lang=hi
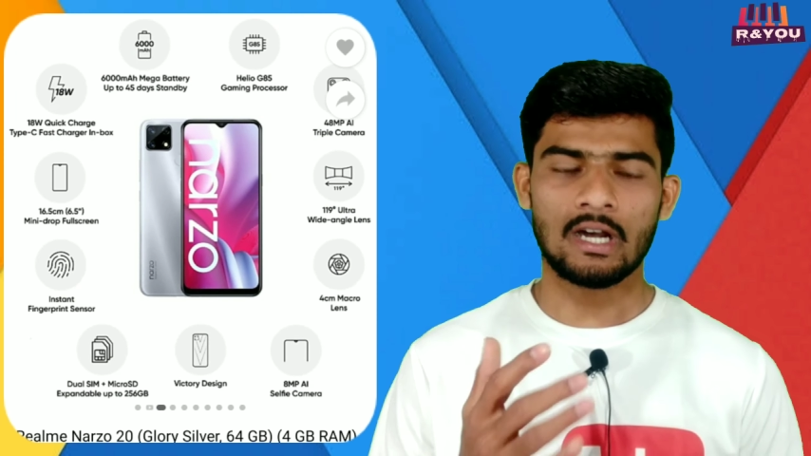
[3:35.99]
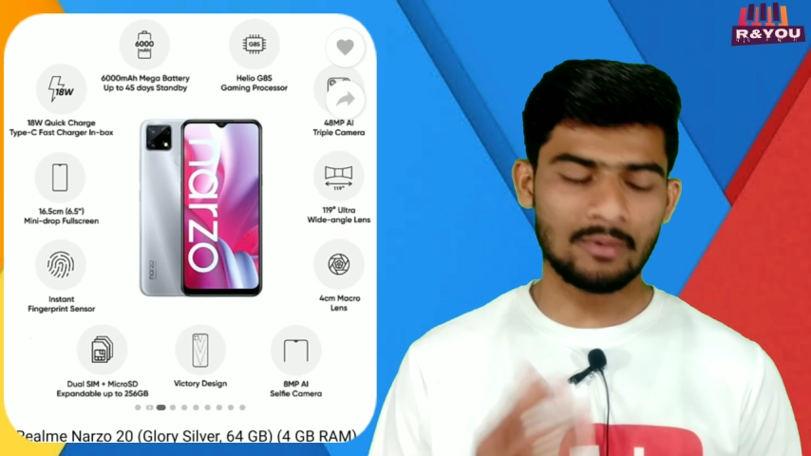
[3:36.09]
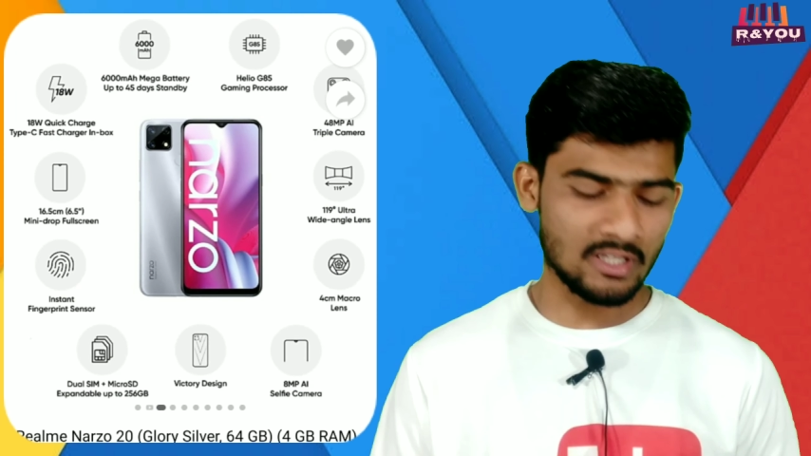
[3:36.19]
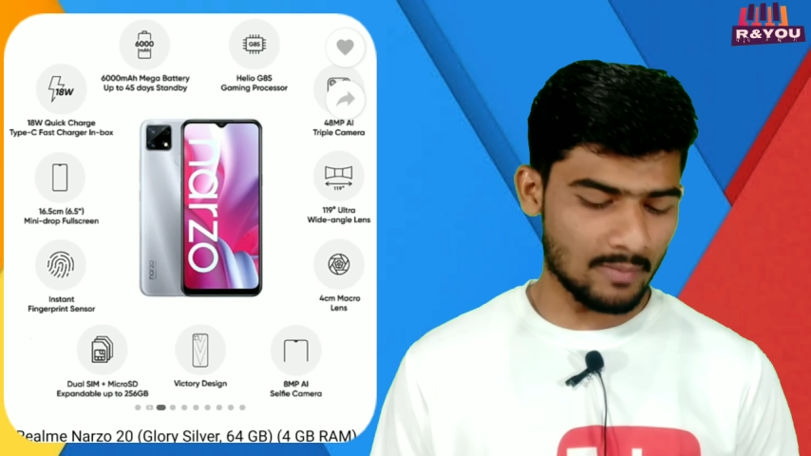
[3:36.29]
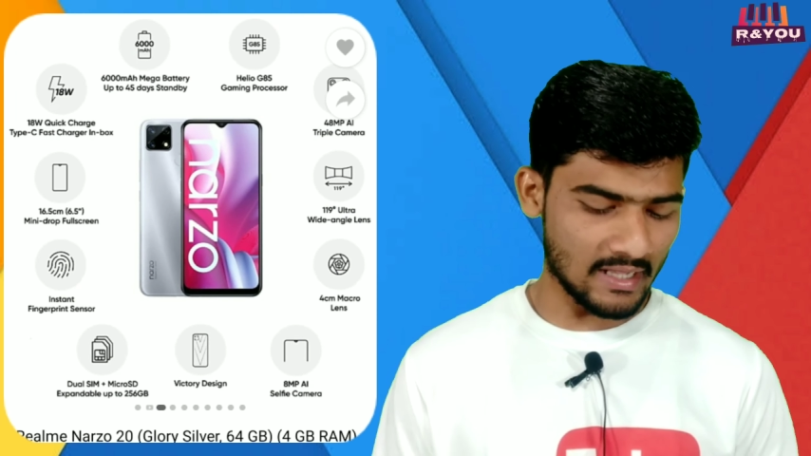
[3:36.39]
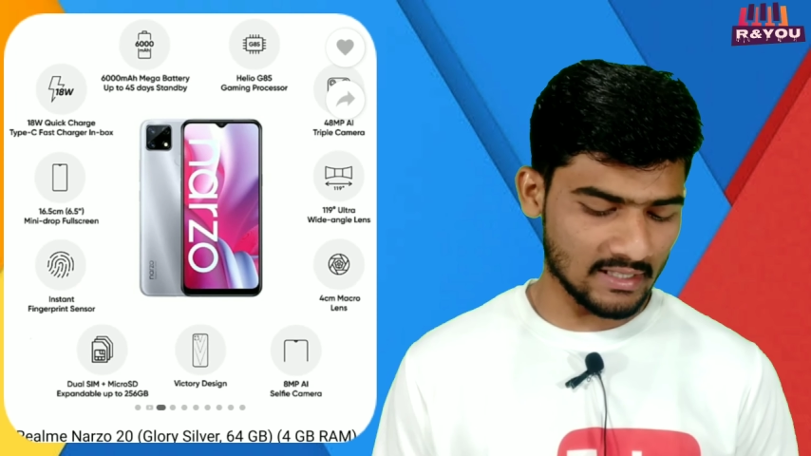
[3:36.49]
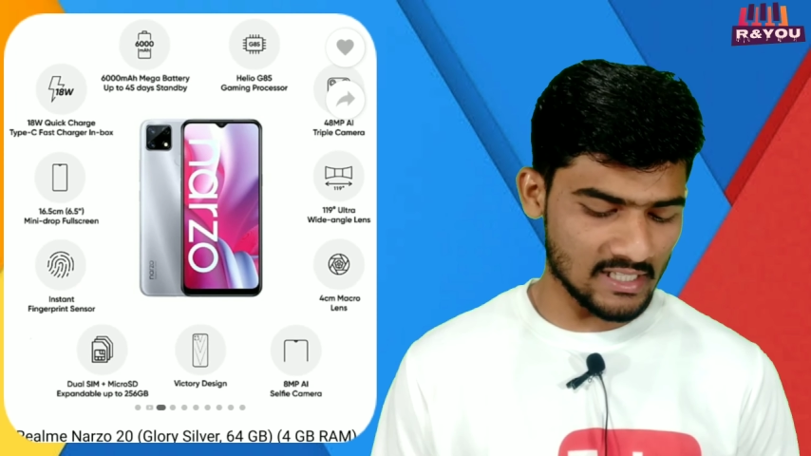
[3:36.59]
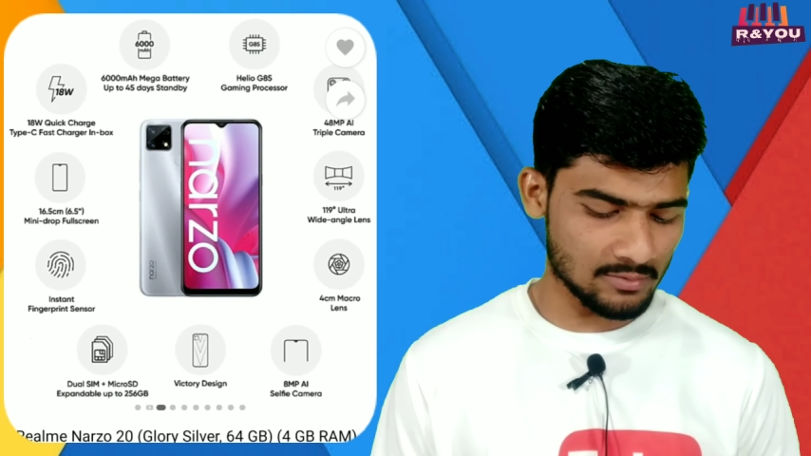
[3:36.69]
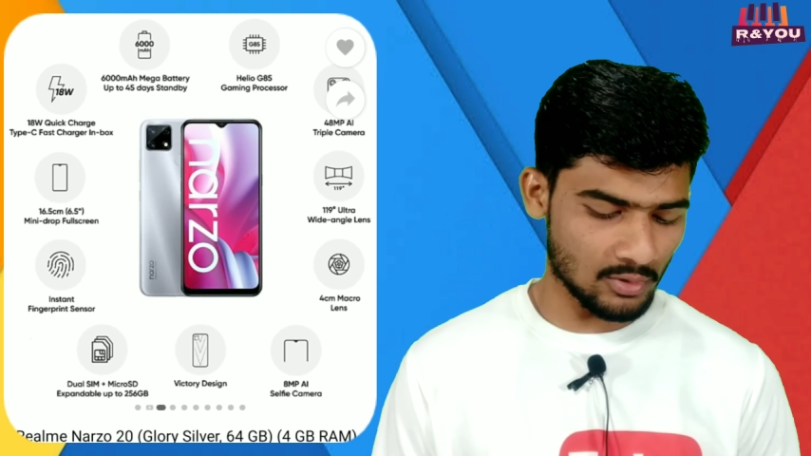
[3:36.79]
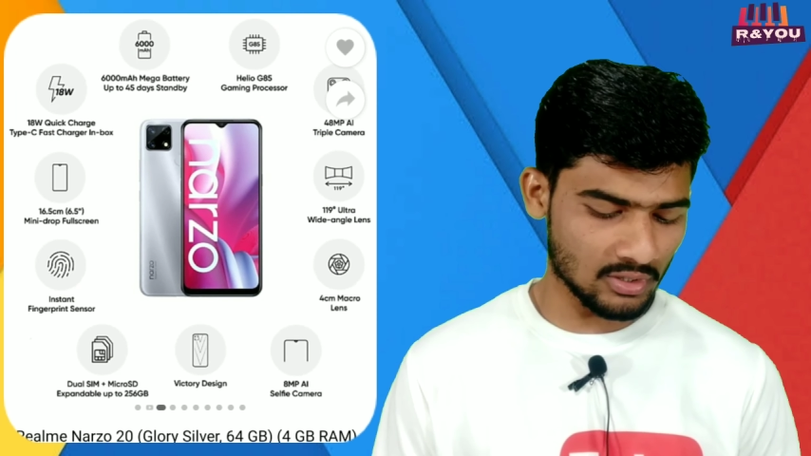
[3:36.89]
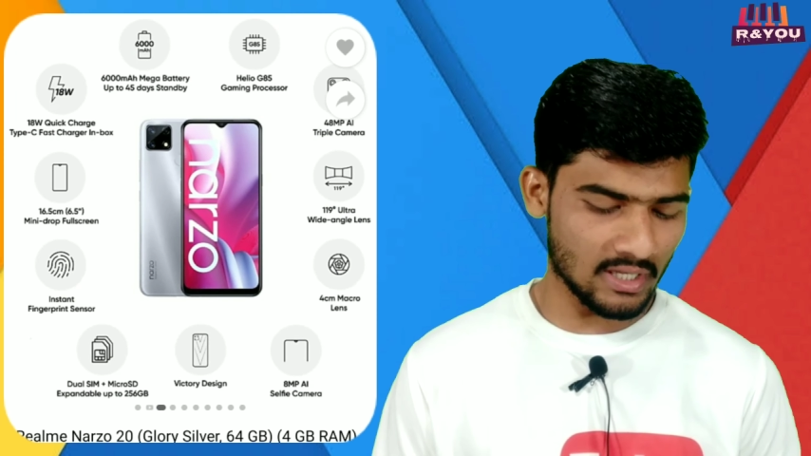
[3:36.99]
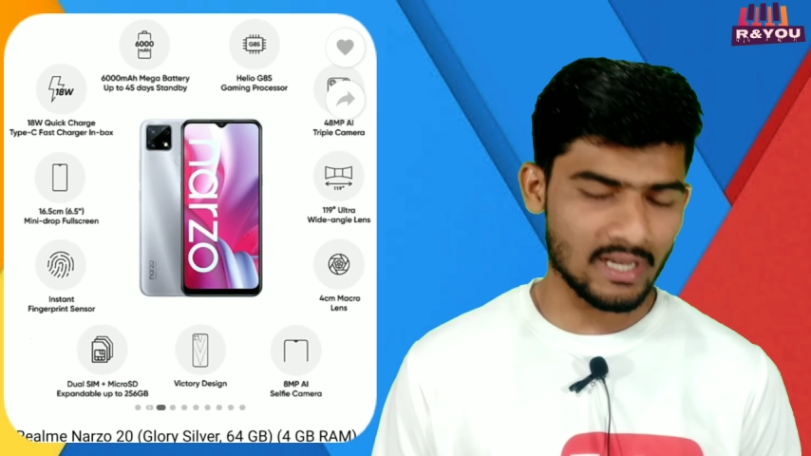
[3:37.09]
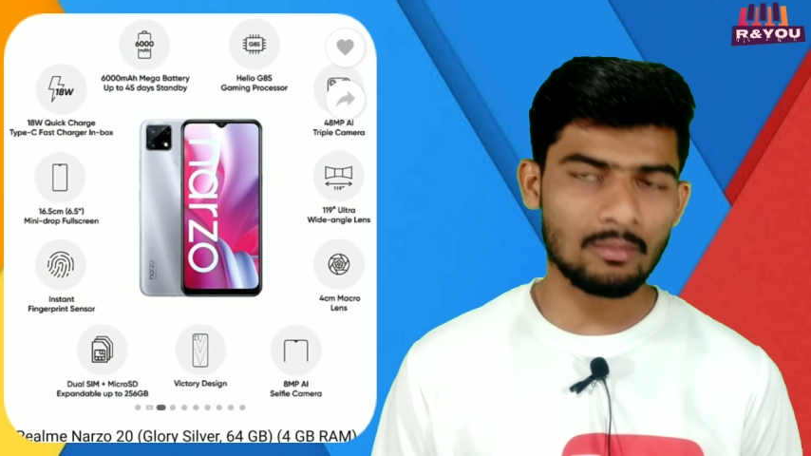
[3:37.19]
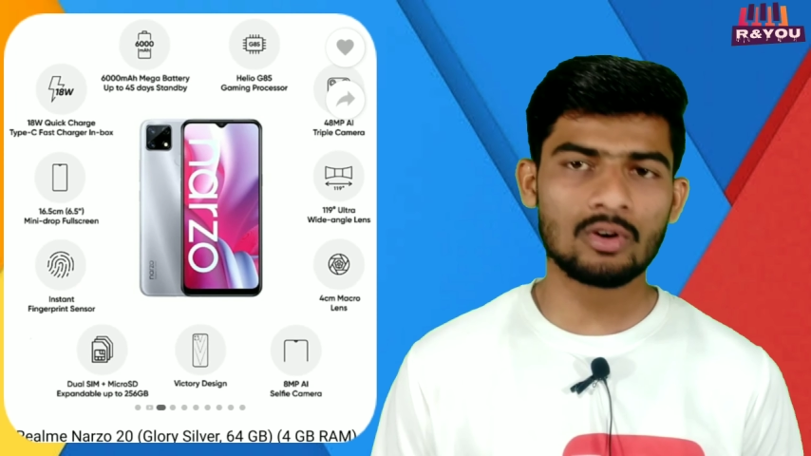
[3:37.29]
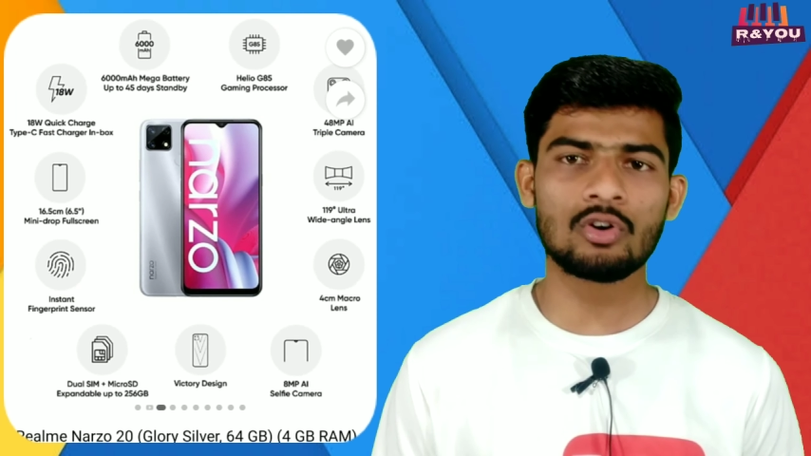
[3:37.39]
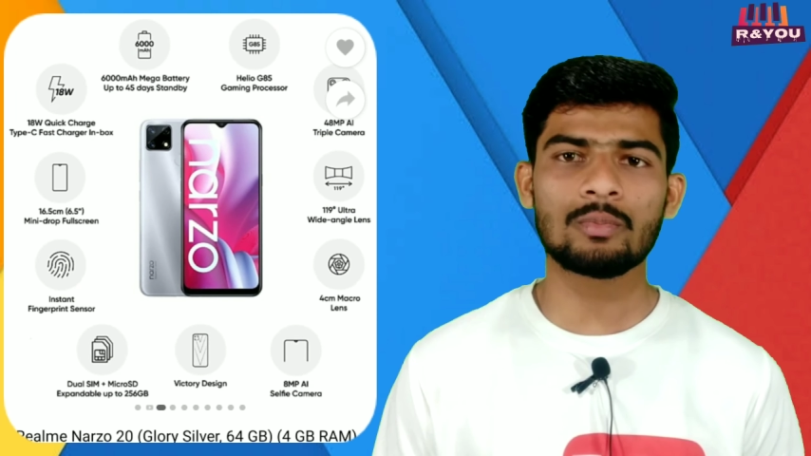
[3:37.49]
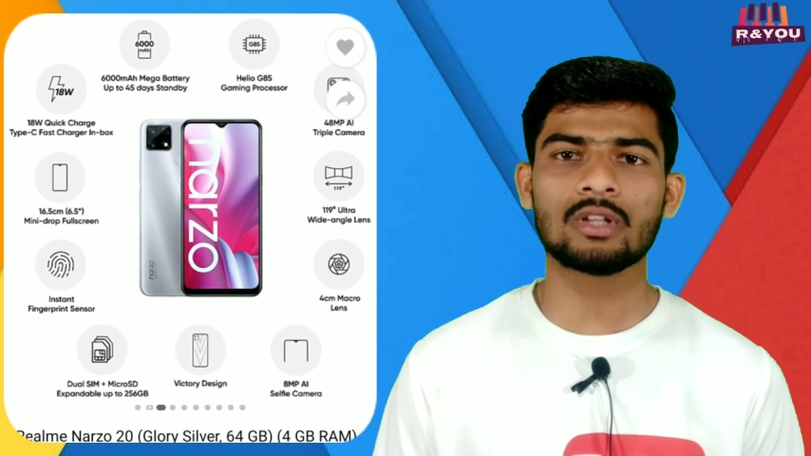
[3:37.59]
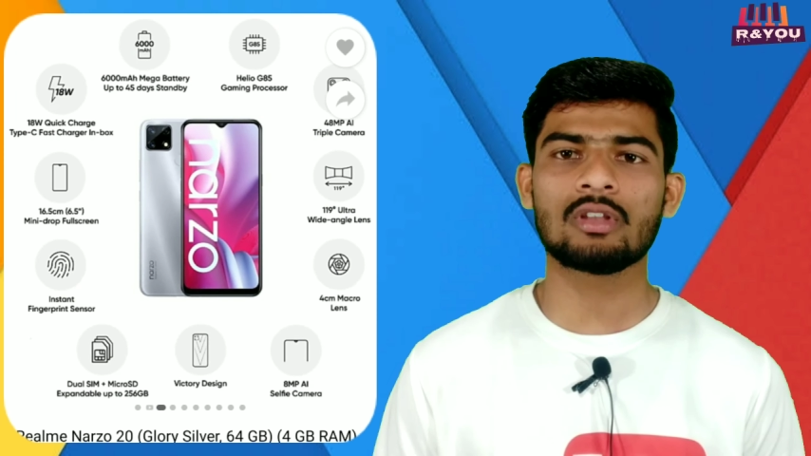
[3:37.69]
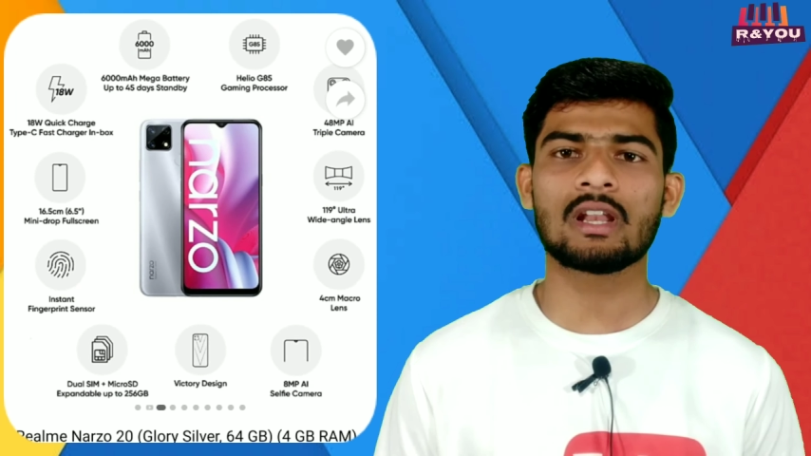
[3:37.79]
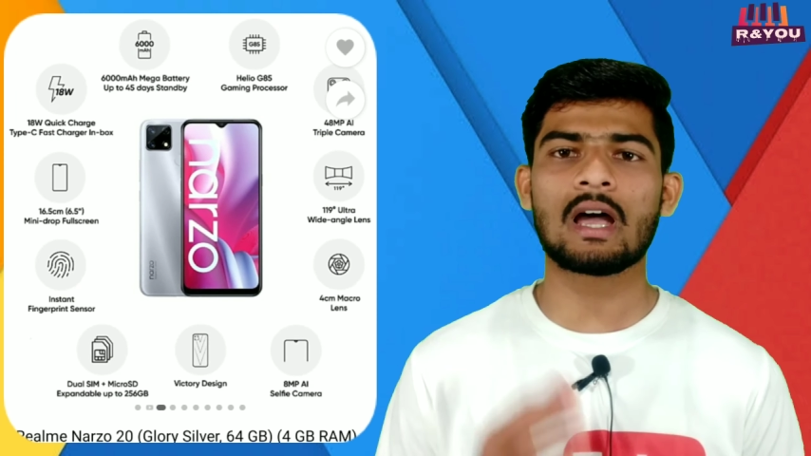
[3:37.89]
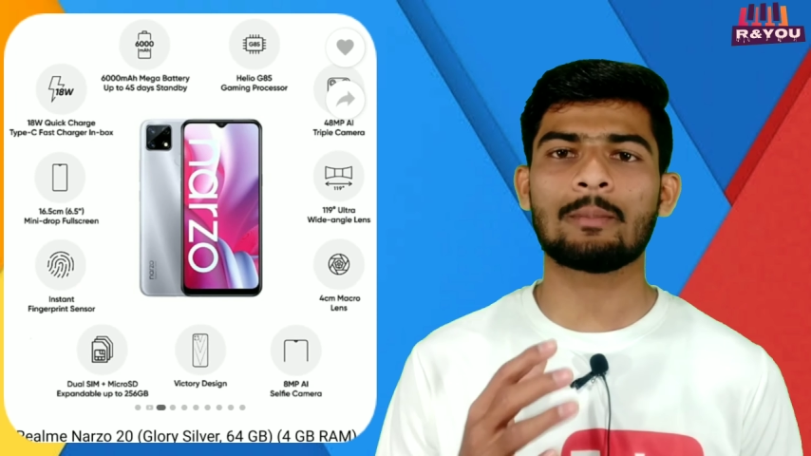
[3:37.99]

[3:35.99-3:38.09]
अभी यदि बात करें इस फोन के रेम और रोम की तो यार